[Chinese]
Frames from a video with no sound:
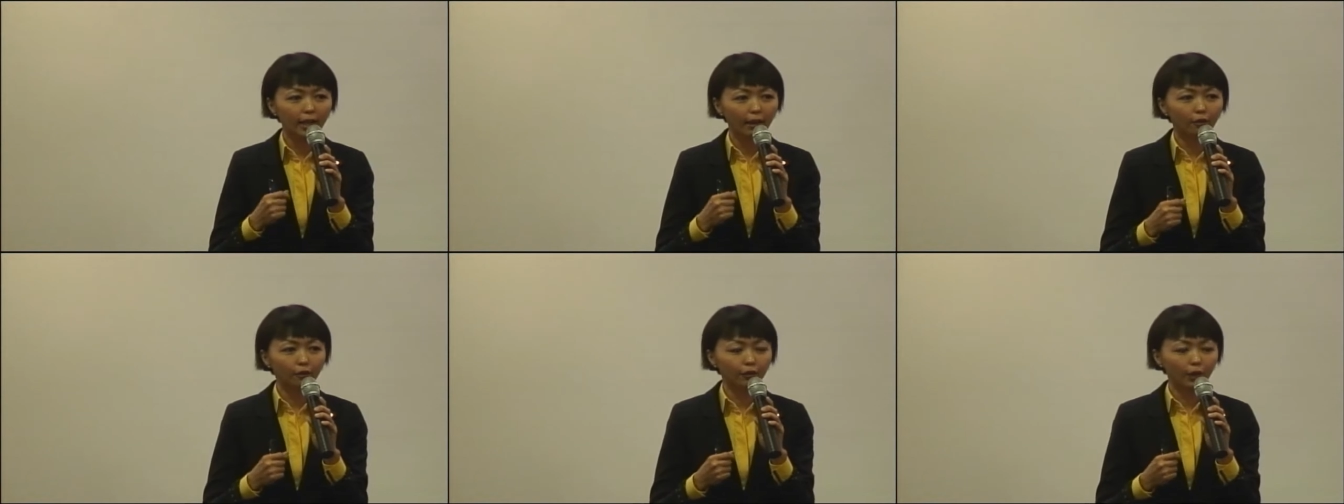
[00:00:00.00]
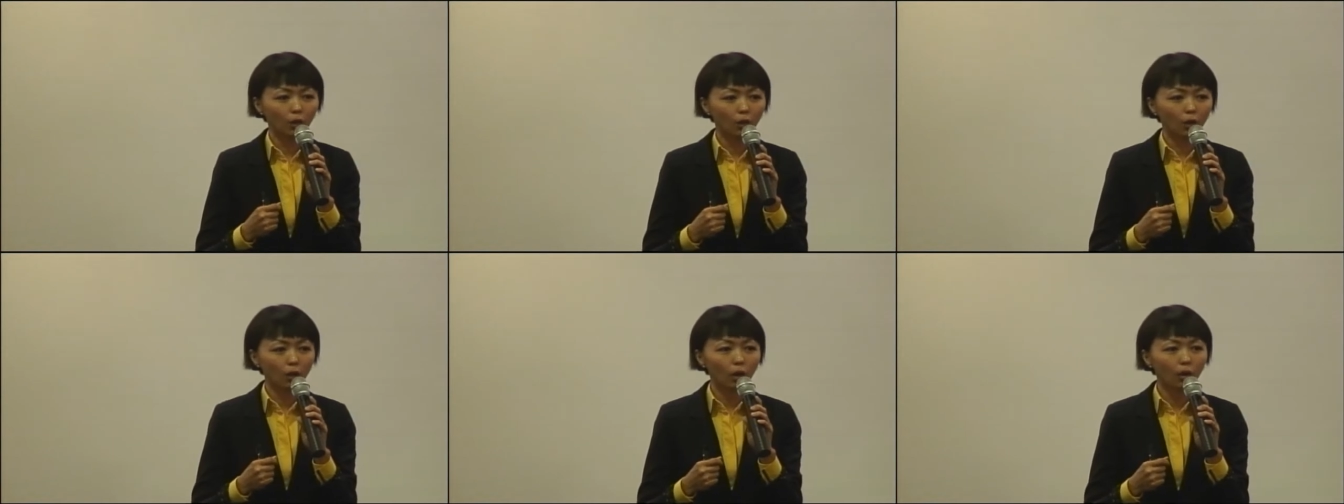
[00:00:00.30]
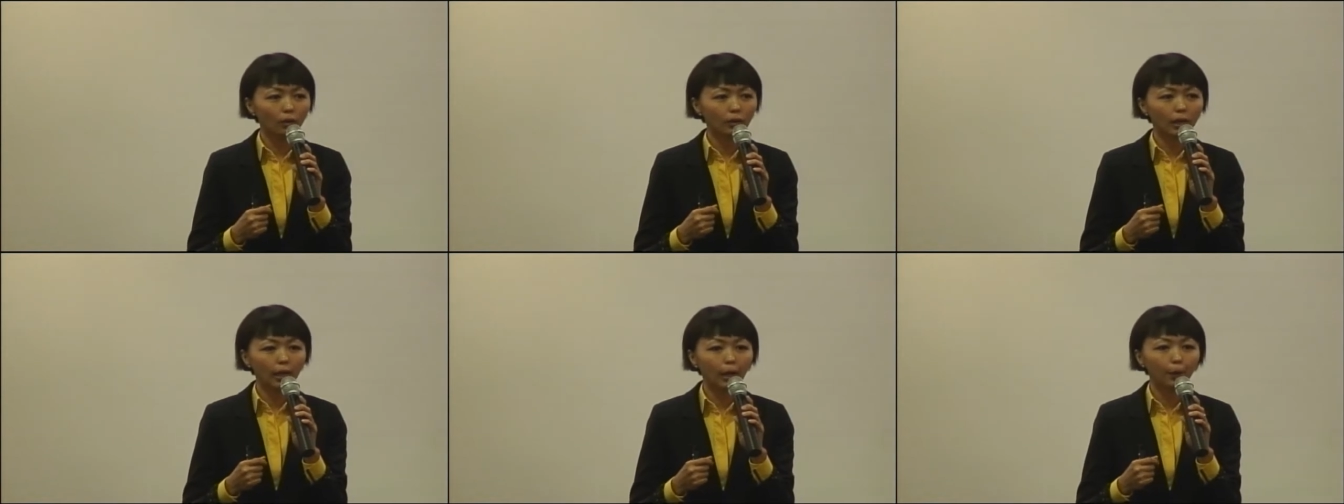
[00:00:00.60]
粉过
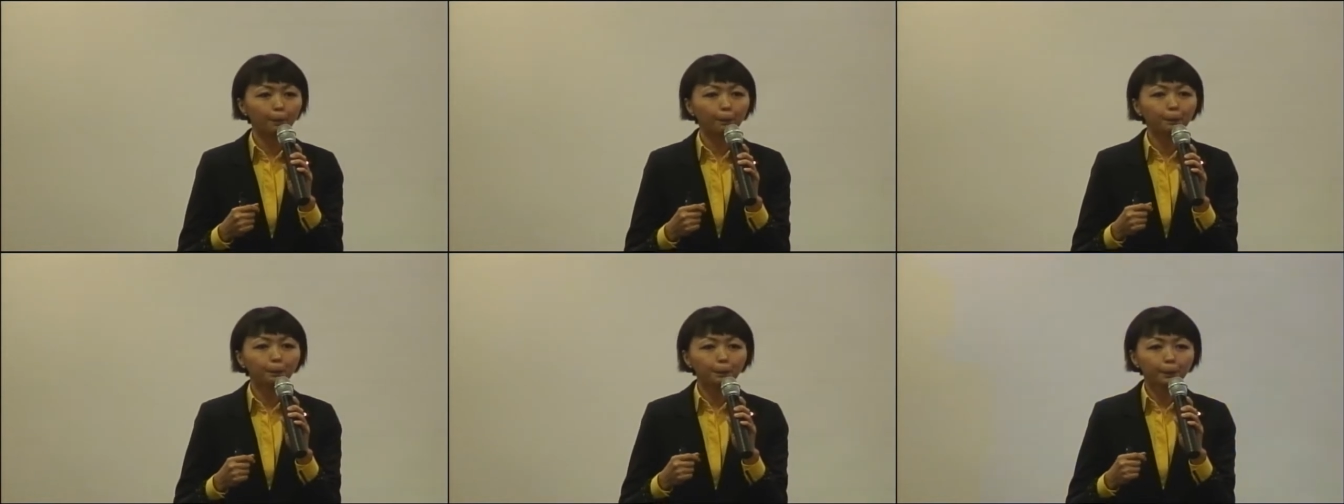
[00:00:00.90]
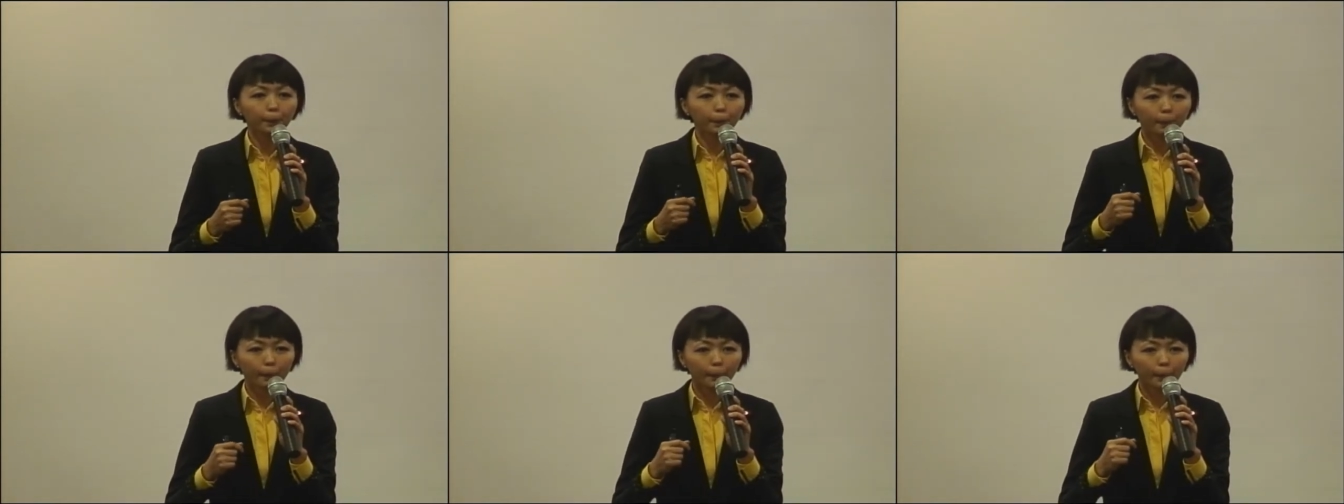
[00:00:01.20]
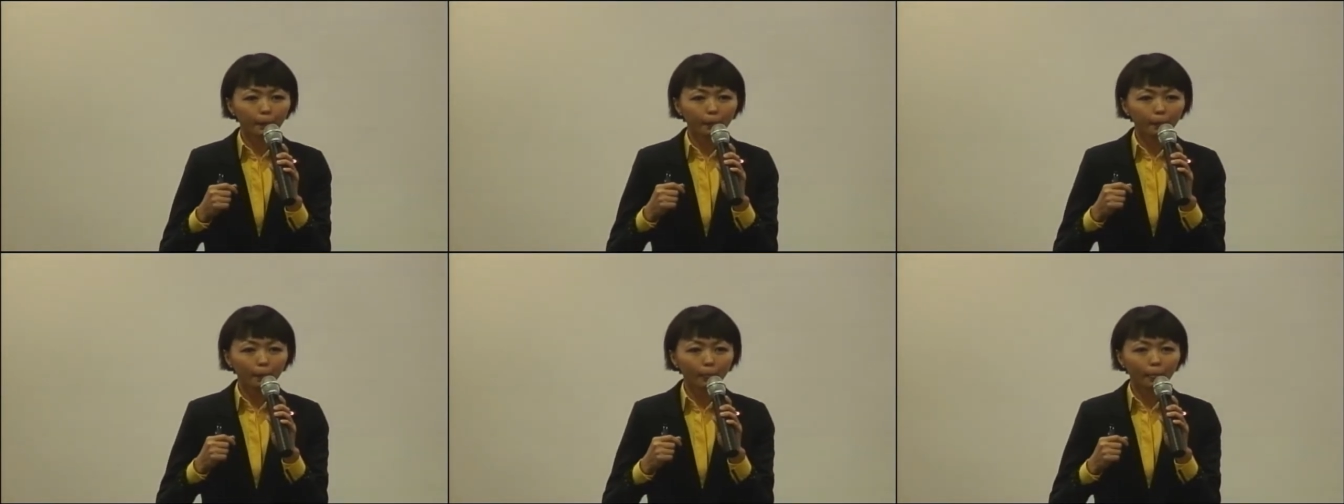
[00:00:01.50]
后呢，
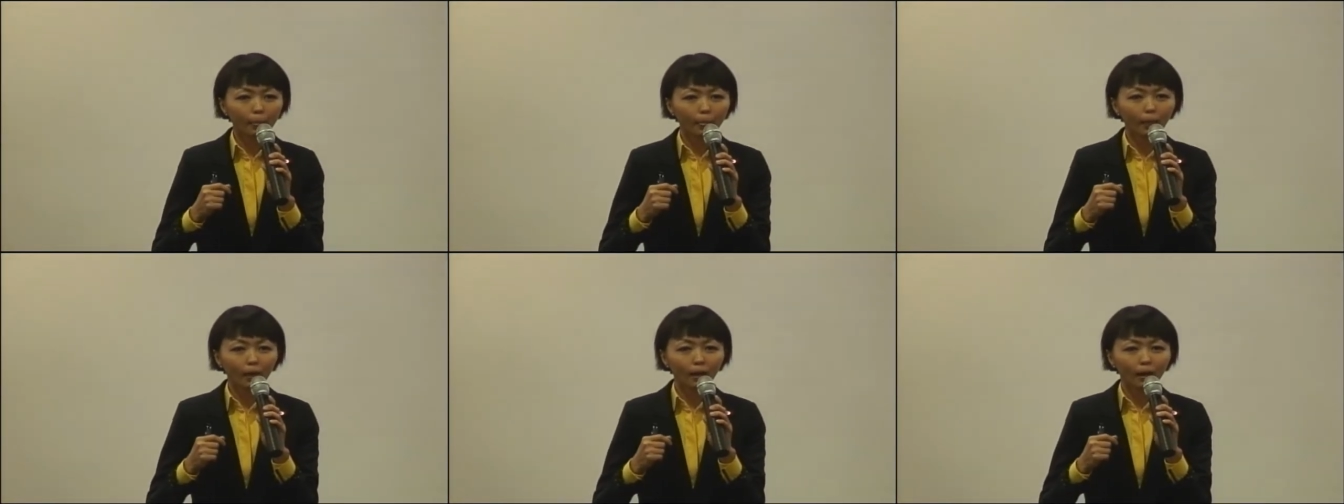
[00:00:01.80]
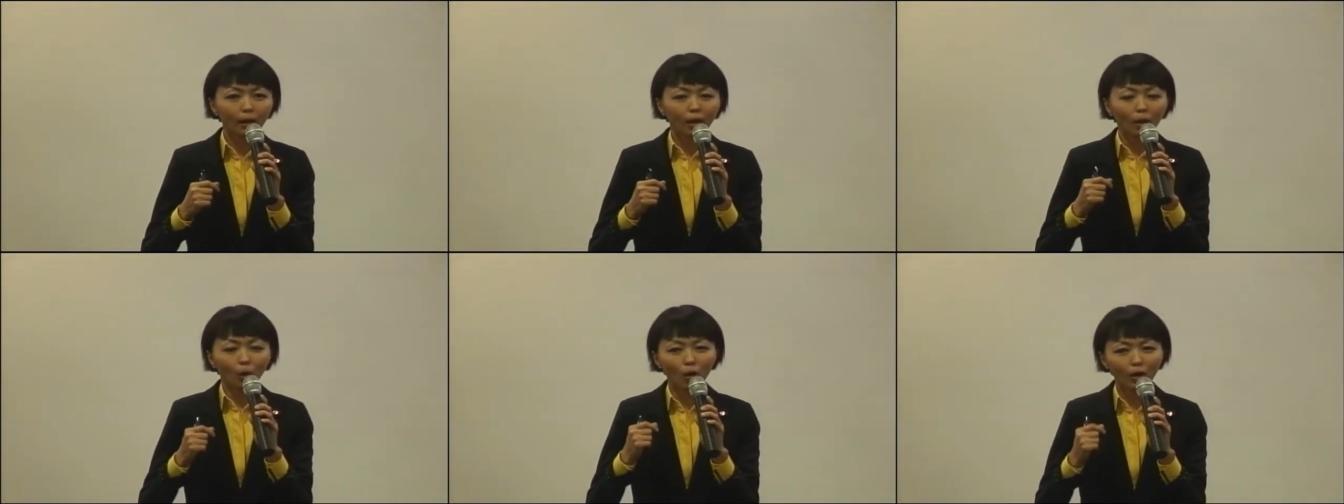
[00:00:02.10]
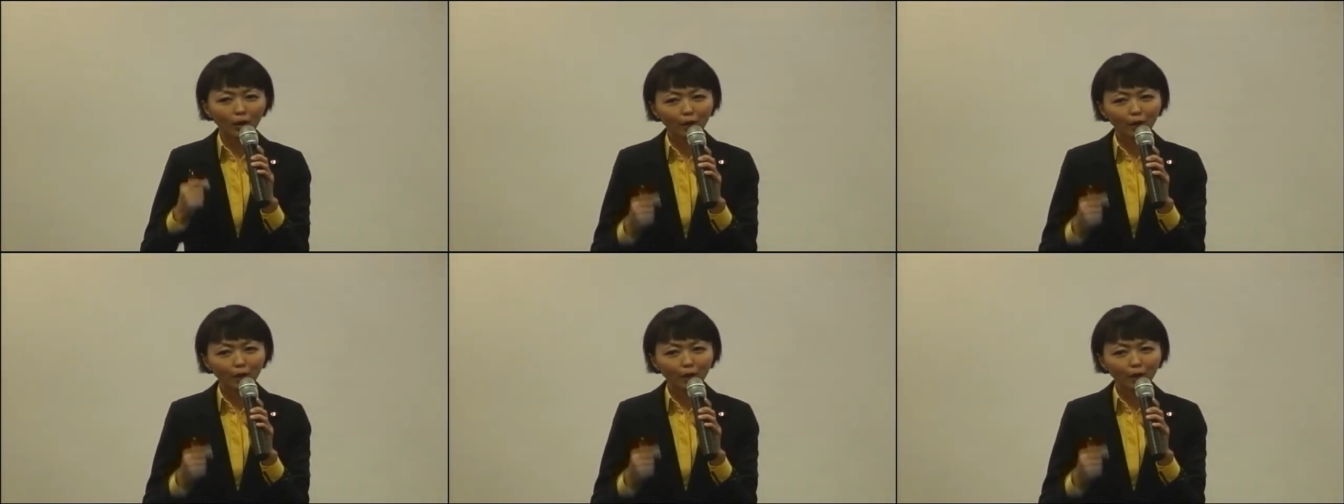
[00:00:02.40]
我